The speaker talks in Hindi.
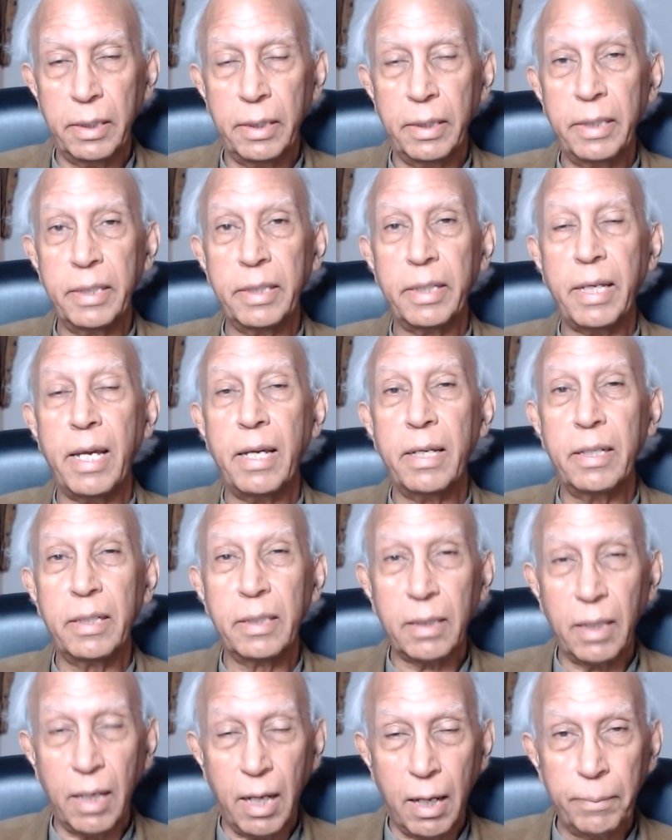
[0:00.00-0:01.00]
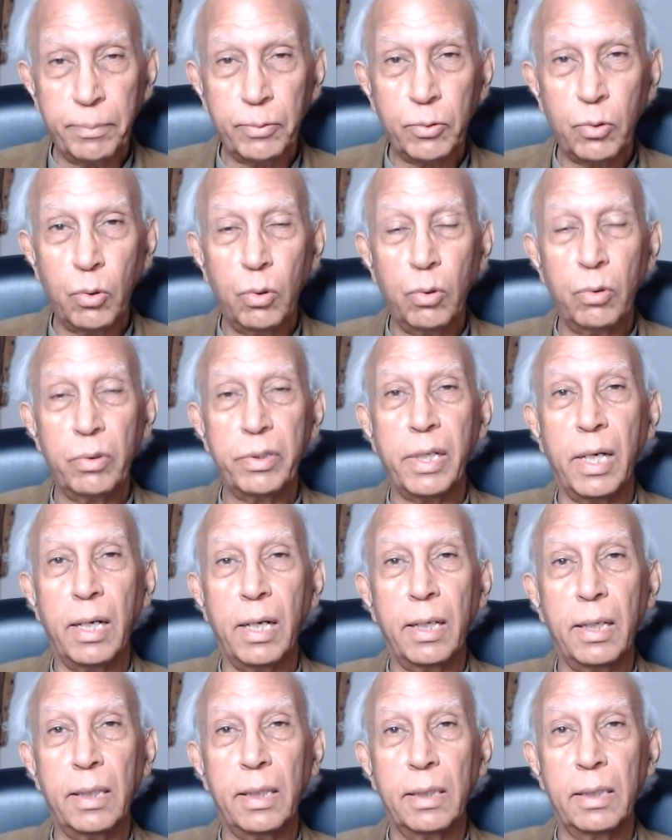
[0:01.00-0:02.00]
इनके इनकलाब को या
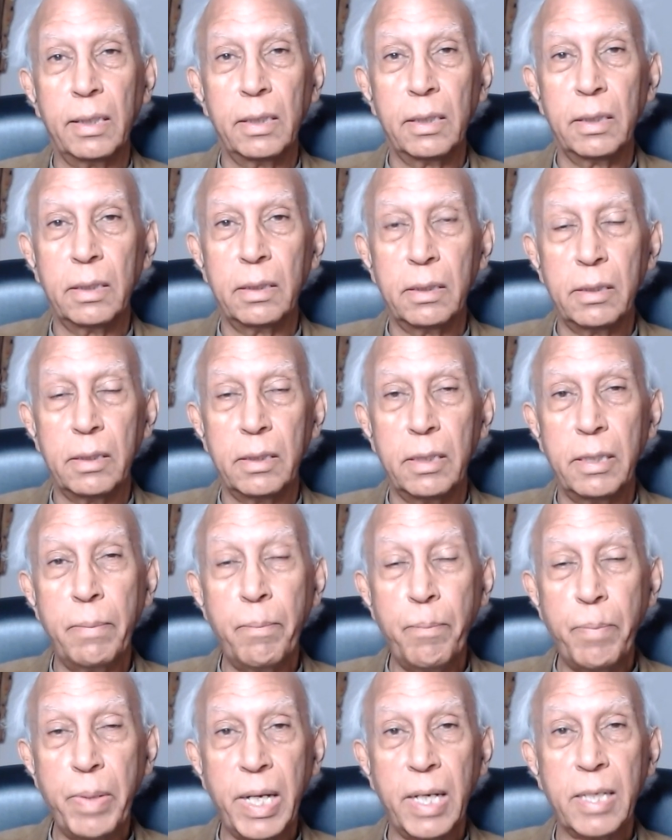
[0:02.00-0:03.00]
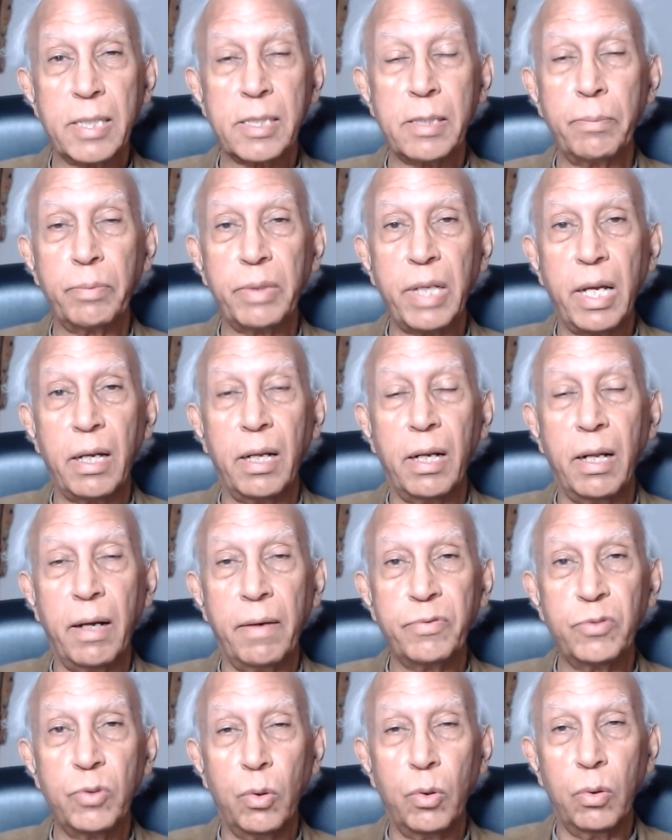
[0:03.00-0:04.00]
इम्पीरियलिज्म के
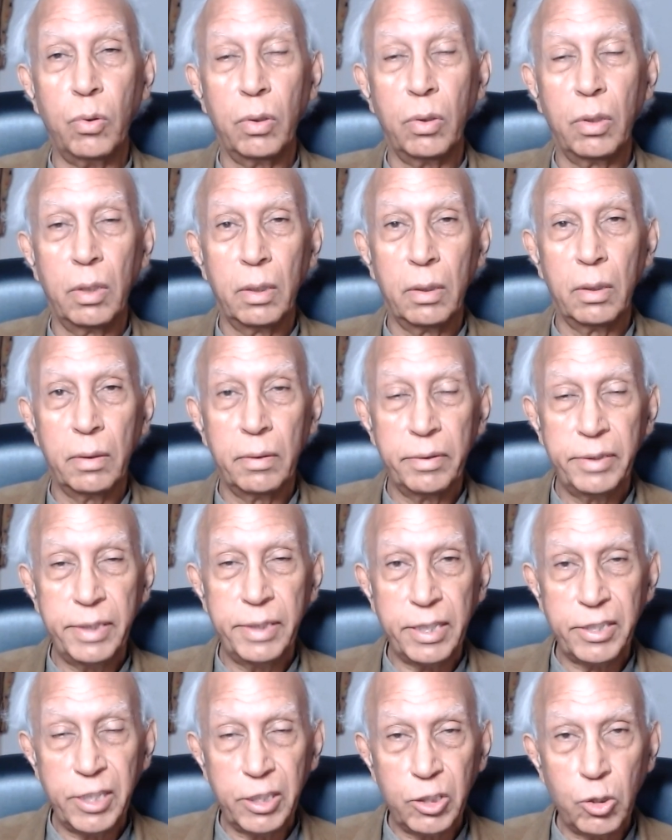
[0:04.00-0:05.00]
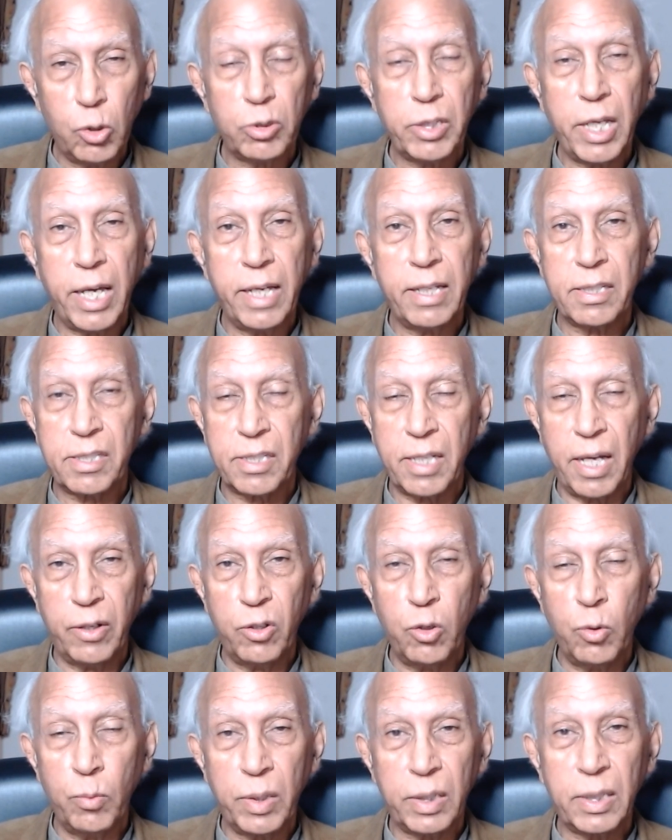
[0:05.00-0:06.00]
ख़िलाफ़ जो ये जद्दोजहद
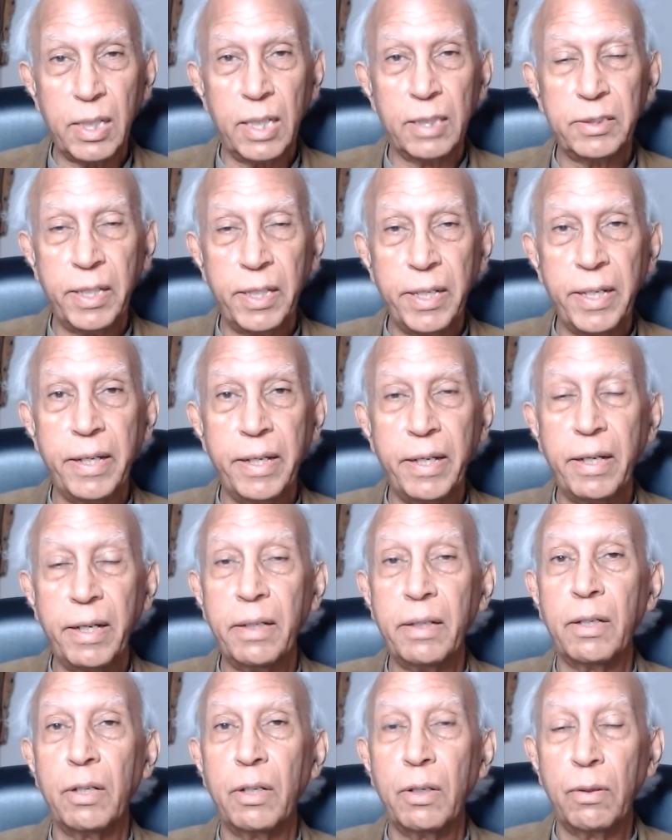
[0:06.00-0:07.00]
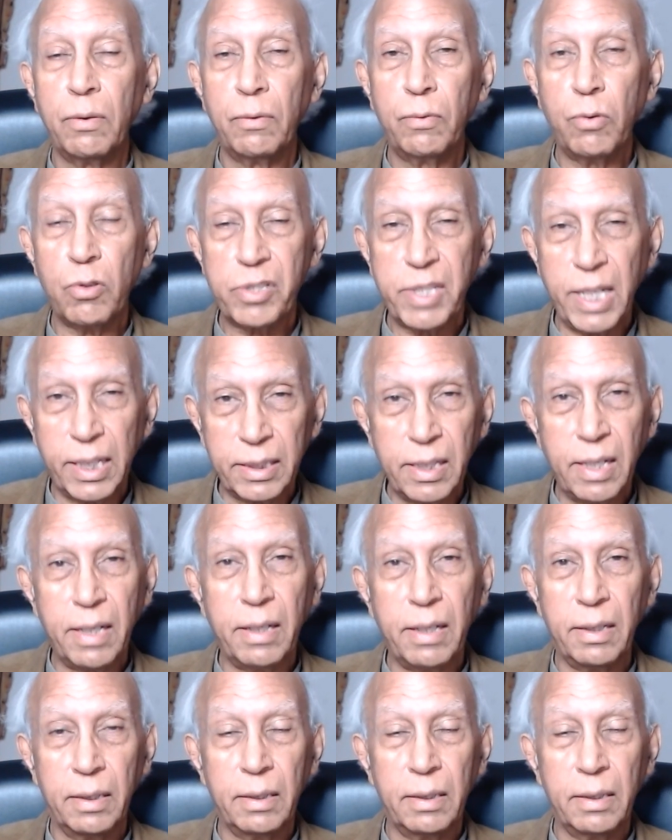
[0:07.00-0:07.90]
सारी उम्र करते रहे हैं वो ज़्यादा